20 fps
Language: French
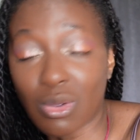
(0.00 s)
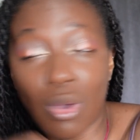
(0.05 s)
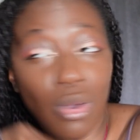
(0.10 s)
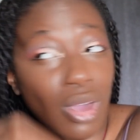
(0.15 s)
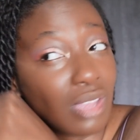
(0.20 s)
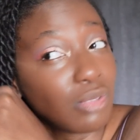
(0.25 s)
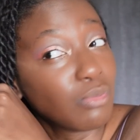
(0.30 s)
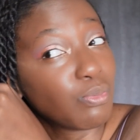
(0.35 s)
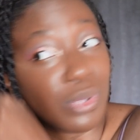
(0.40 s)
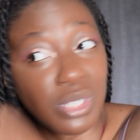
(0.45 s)
Donc,
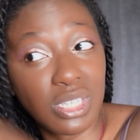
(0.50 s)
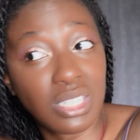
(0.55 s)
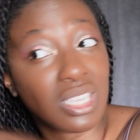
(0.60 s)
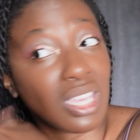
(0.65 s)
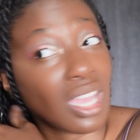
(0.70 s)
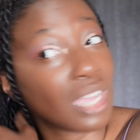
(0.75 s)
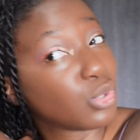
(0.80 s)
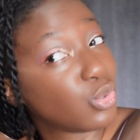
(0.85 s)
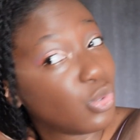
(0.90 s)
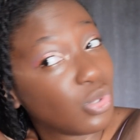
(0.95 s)
une petite
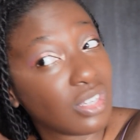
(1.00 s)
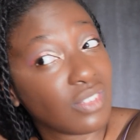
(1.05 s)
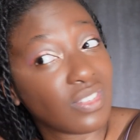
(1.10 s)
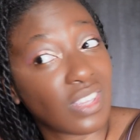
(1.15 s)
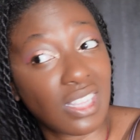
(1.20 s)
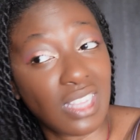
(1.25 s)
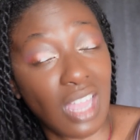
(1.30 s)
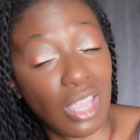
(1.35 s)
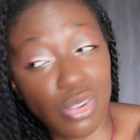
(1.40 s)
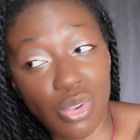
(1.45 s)
créature qui
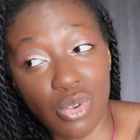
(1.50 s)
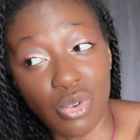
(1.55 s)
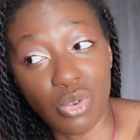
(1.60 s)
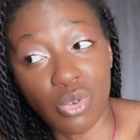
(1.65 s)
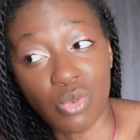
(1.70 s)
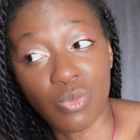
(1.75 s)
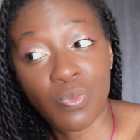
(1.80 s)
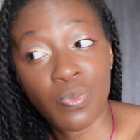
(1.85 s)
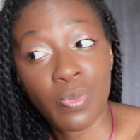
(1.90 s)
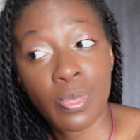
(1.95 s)
vient
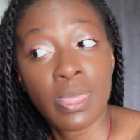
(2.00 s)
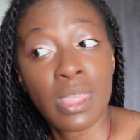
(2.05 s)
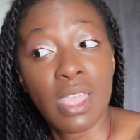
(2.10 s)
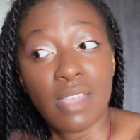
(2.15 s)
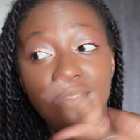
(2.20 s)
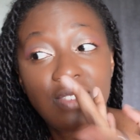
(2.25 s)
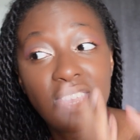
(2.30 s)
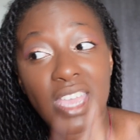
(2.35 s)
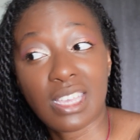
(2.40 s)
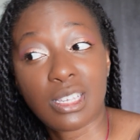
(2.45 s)
d'ailleurs,
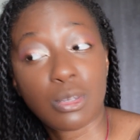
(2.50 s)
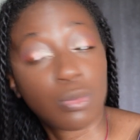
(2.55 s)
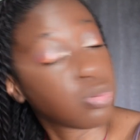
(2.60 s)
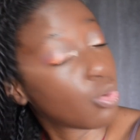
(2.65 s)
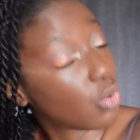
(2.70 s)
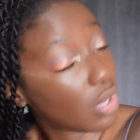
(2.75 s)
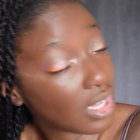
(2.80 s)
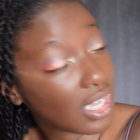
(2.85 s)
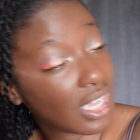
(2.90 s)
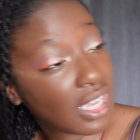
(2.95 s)
vient
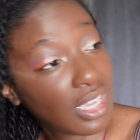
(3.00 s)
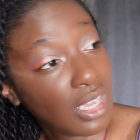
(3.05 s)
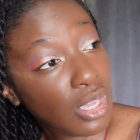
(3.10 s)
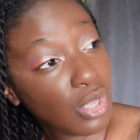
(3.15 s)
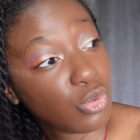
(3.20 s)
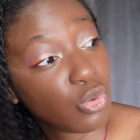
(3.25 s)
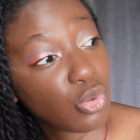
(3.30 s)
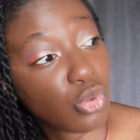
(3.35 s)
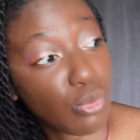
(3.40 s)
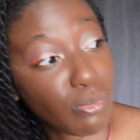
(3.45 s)
explorer
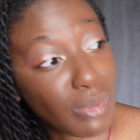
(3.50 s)
notre